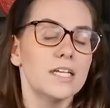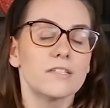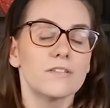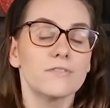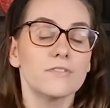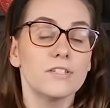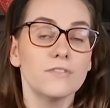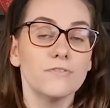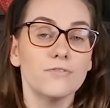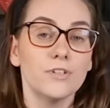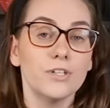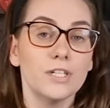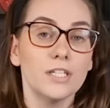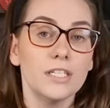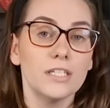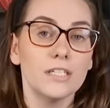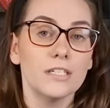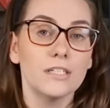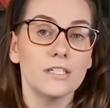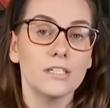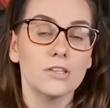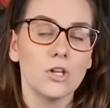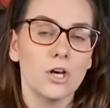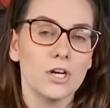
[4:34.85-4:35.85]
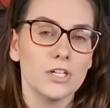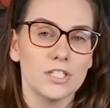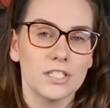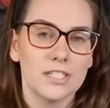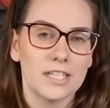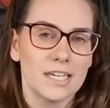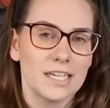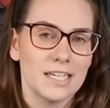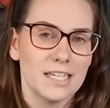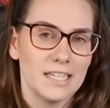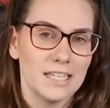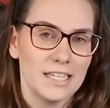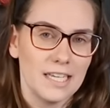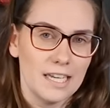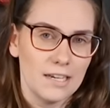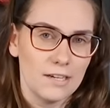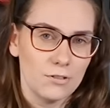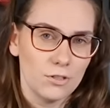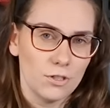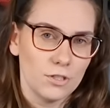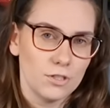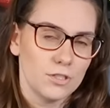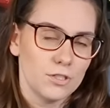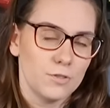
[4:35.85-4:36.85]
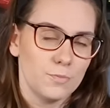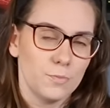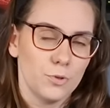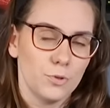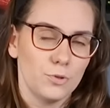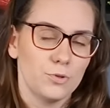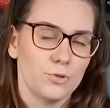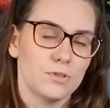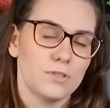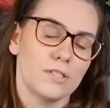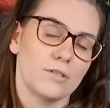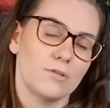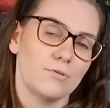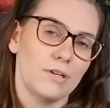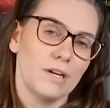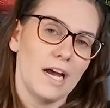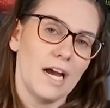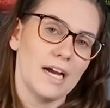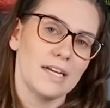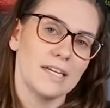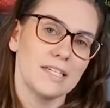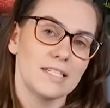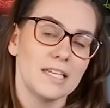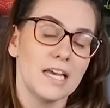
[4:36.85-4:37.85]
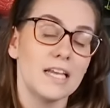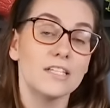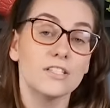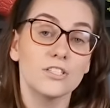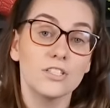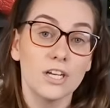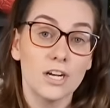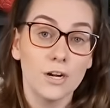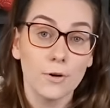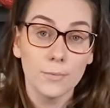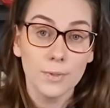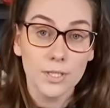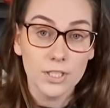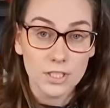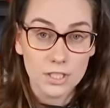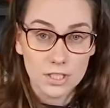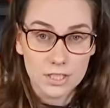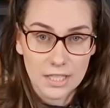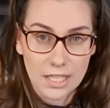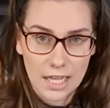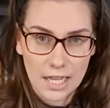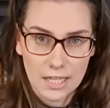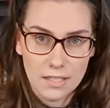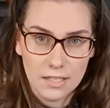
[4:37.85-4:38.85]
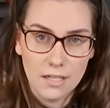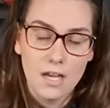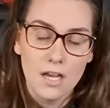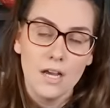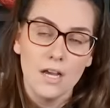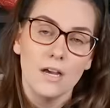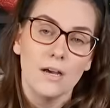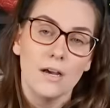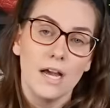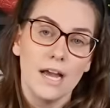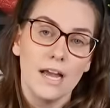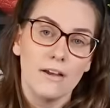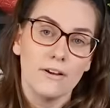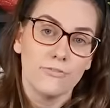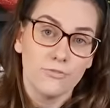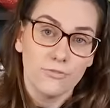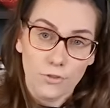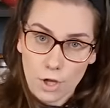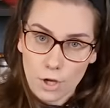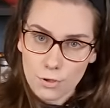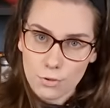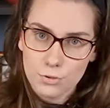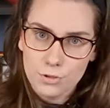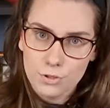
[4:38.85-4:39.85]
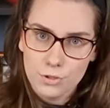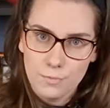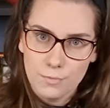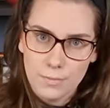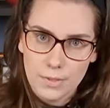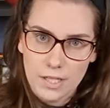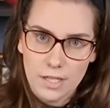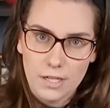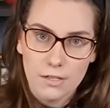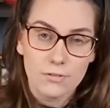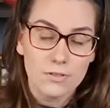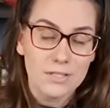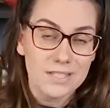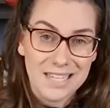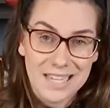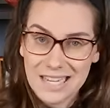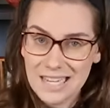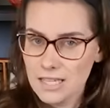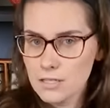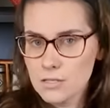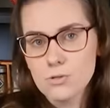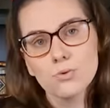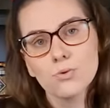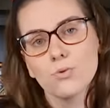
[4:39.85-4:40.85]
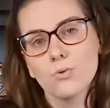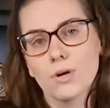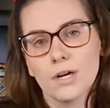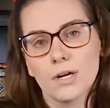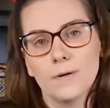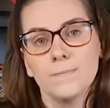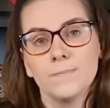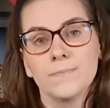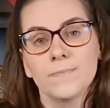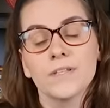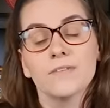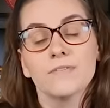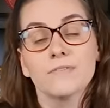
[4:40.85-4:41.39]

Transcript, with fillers: Se você for em lojas a granel, lojas de produtos naturais, eles geralmente têm é, flocos de milho sem açúcar.